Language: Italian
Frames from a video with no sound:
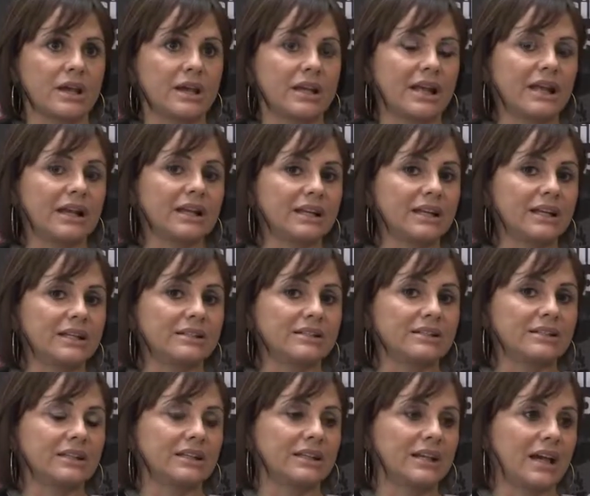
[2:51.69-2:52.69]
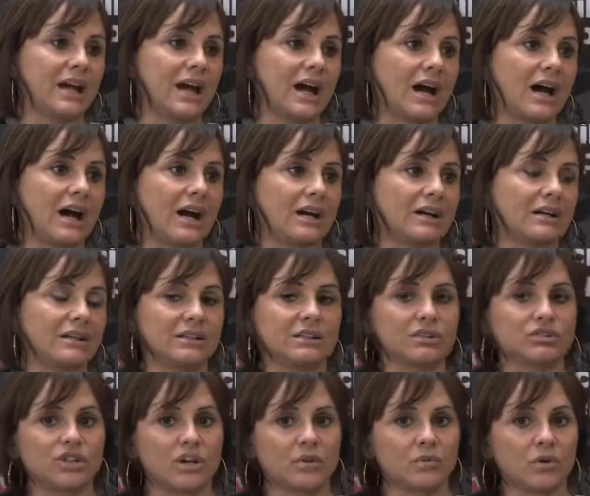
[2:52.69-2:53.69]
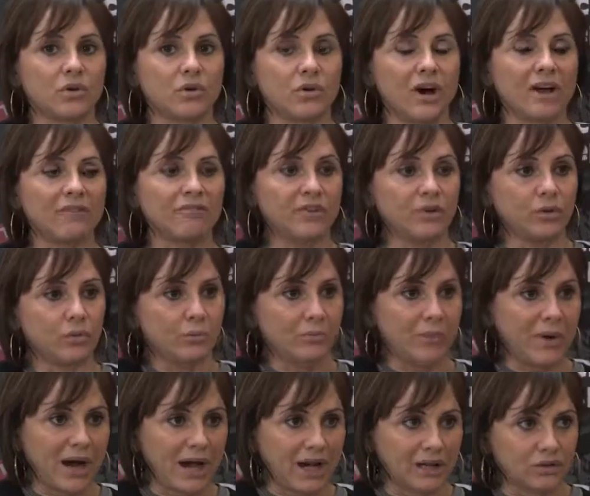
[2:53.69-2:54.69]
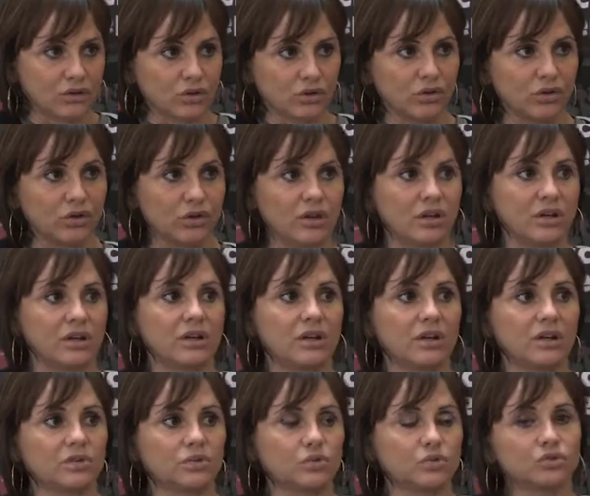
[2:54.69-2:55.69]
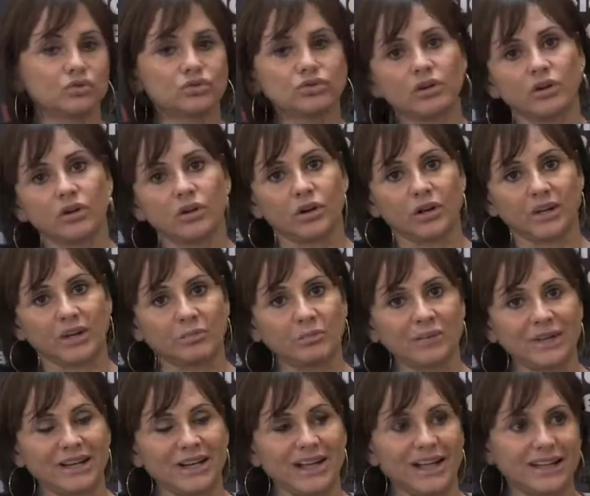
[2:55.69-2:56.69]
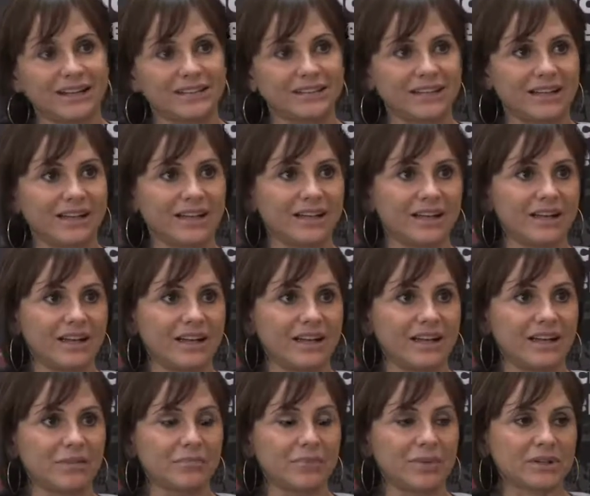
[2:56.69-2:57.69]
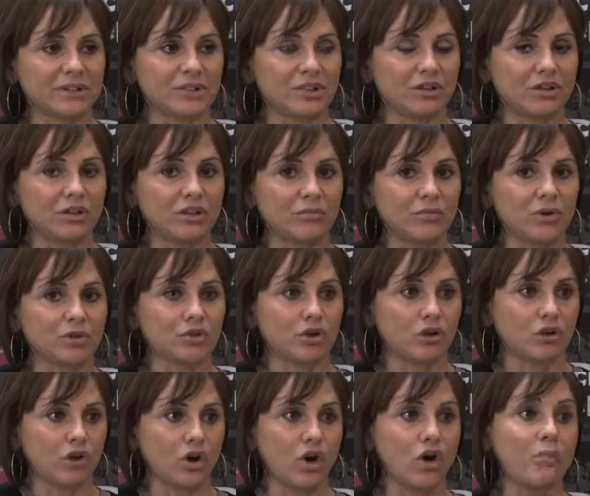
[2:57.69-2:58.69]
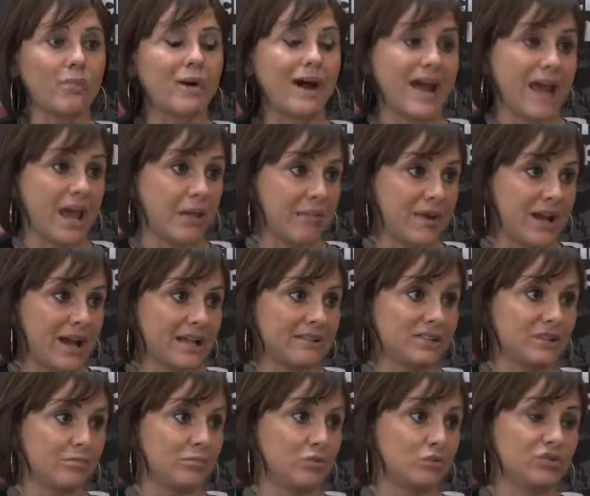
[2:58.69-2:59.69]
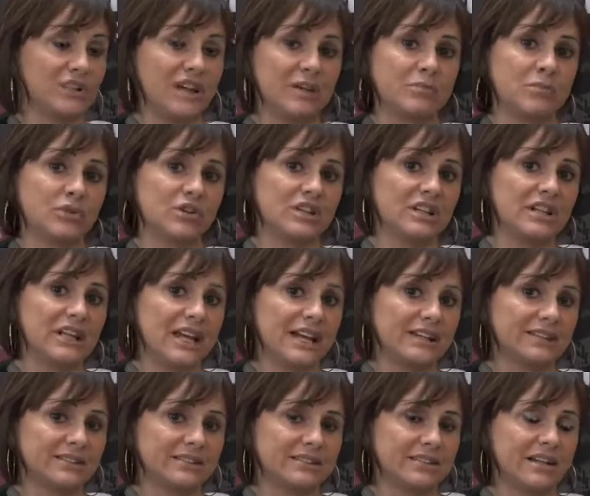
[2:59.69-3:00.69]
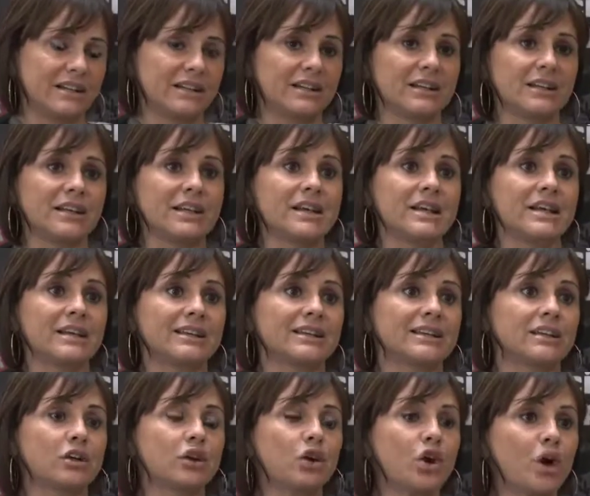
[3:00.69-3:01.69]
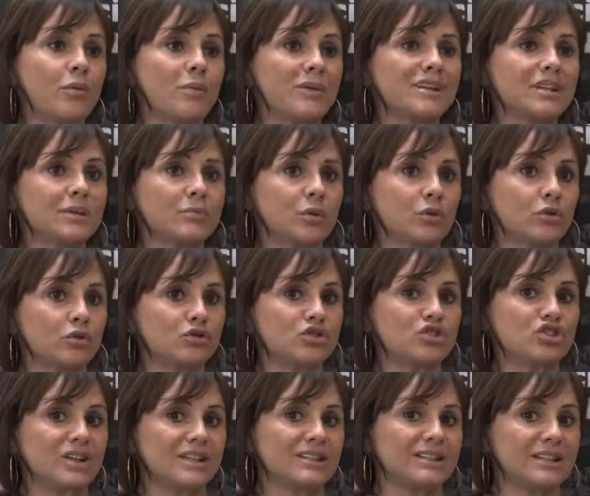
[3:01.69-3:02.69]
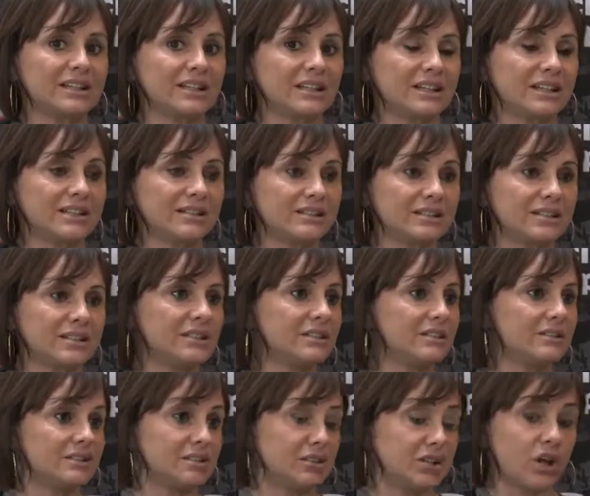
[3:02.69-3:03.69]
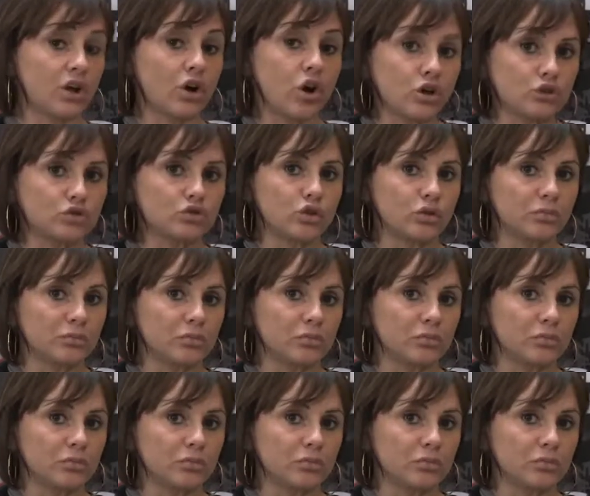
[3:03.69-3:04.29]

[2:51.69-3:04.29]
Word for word: La crisi che ha eh, diciamo, avviluppato eh, tutto il pianeta, eh, in particolar modo l'Europa e i paesi più deboli di essa, come tipologia di crisi, secondo il